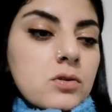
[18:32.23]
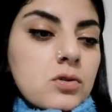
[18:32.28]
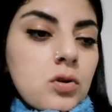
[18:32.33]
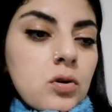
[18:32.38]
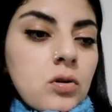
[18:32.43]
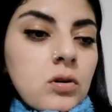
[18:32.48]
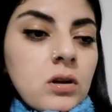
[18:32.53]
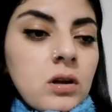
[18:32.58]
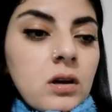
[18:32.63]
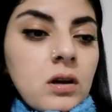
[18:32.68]

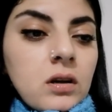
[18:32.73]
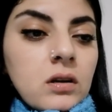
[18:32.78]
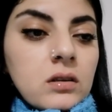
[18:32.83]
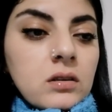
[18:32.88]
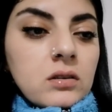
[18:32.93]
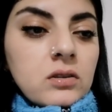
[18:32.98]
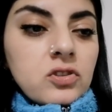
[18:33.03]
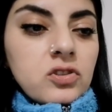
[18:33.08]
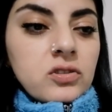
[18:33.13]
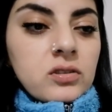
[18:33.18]
Sonra
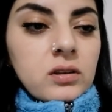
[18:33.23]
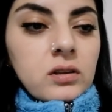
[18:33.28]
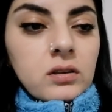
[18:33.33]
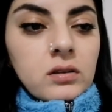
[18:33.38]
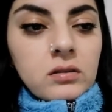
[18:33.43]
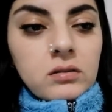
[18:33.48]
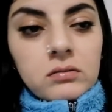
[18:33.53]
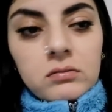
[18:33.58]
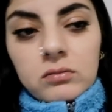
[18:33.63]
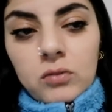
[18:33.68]

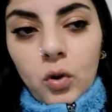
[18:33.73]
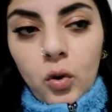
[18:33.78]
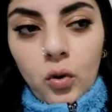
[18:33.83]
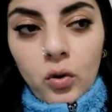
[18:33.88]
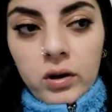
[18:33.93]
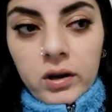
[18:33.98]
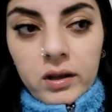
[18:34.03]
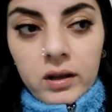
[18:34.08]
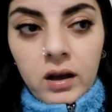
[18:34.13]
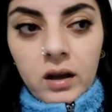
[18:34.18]
işte
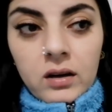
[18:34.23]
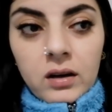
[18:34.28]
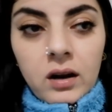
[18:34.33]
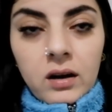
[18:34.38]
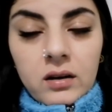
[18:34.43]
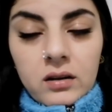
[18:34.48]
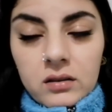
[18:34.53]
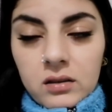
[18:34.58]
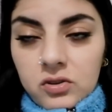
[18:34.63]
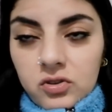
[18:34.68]
öyle yani
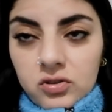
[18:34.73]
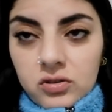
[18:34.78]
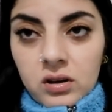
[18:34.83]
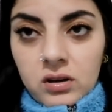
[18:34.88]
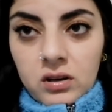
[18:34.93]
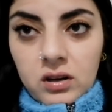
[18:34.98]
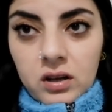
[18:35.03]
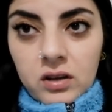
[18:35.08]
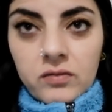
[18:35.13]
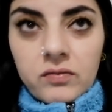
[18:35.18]

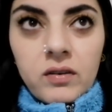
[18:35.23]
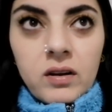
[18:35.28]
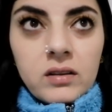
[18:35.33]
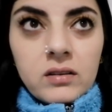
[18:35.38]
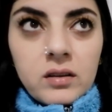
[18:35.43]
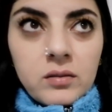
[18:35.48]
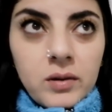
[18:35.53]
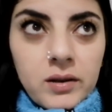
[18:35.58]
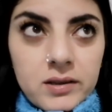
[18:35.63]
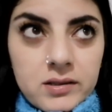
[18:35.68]
arkadaşlar
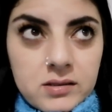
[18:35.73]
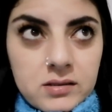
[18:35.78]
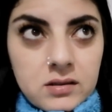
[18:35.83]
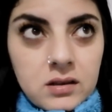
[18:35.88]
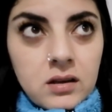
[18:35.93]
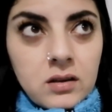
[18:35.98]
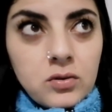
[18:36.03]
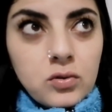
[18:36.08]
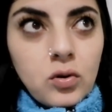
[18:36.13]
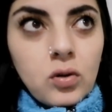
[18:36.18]
kayınvalidem
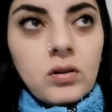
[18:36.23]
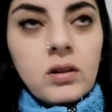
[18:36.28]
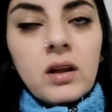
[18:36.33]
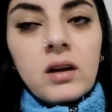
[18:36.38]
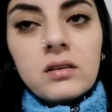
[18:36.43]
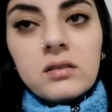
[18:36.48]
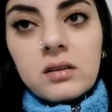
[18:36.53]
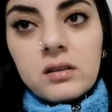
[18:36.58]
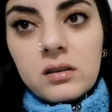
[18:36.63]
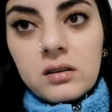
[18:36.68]
hasta
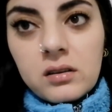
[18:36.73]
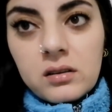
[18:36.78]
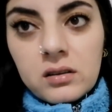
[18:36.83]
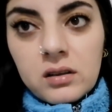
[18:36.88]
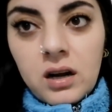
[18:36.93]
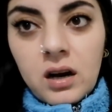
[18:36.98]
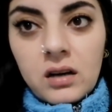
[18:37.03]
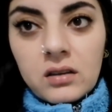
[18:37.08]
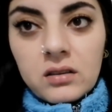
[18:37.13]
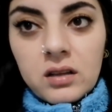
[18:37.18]
yollarda
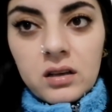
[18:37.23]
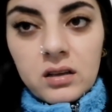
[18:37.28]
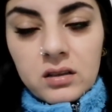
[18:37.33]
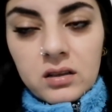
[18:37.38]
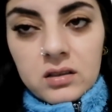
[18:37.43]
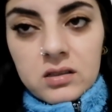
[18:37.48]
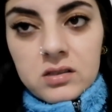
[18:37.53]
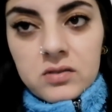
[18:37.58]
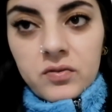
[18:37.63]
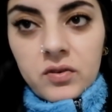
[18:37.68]
kar
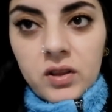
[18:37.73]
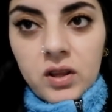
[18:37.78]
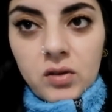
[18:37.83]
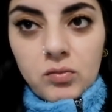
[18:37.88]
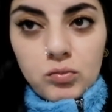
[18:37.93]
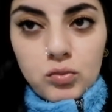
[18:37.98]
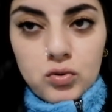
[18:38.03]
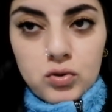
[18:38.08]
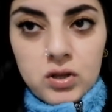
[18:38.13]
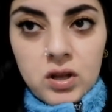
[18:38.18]
tehlikesi
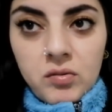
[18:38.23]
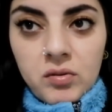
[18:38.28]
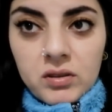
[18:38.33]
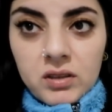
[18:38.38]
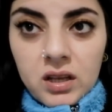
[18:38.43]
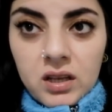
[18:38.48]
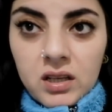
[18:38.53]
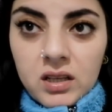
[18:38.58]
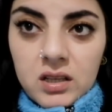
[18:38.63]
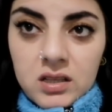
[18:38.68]
falan
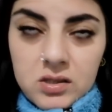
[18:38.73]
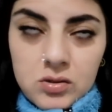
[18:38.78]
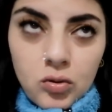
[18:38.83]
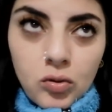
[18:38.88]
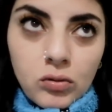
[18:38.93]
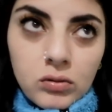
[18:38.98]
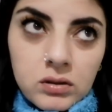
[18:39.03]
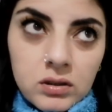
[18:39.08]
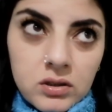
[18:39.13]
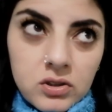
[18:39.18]
buzlama tehlikesi
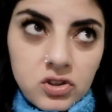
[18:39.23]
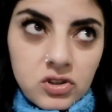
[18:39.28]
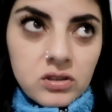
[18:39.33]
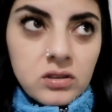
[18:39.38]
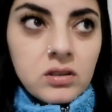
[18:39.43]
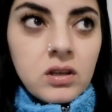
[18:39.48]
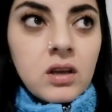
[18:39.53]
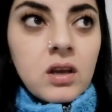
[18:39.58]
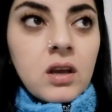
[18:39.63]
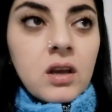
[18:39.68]
olduğu
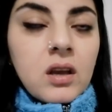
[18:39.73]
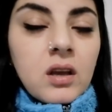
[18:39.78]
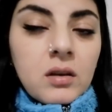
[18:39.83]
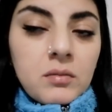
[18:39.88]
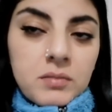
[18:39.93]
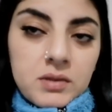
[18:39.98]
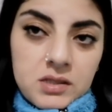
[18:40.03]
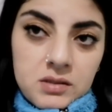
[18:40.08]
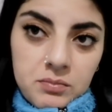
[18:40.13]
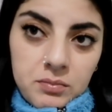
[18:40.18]
için
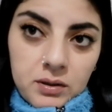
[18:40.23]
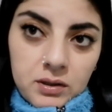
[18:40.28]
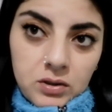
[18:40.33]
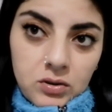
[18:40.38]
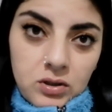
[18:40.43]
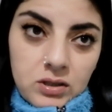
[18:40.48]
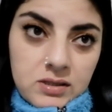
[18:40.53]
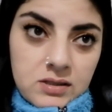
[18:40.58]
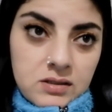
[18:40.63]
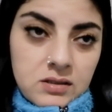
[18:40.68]
bizim
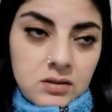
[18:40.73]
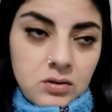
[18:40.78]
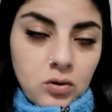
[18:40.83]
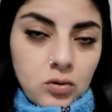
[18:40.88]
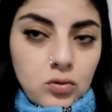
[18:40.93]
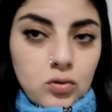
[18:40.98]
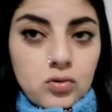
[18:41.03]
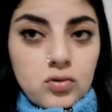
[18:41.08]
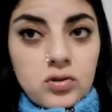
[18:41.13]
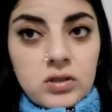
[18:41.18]
Balıkesir
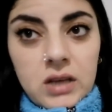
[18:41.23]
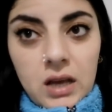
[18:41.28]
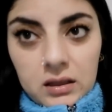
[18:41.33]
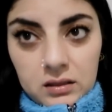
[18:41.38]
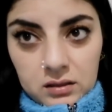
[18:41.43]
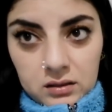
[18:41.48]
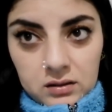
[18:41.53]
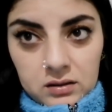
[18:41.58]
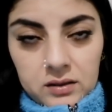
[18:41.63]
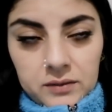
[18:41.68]
konusu
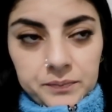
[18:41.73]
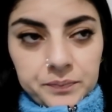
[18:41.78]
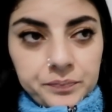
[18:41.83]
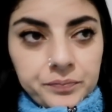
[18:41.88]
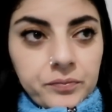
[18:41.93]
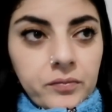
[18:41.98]
yattı.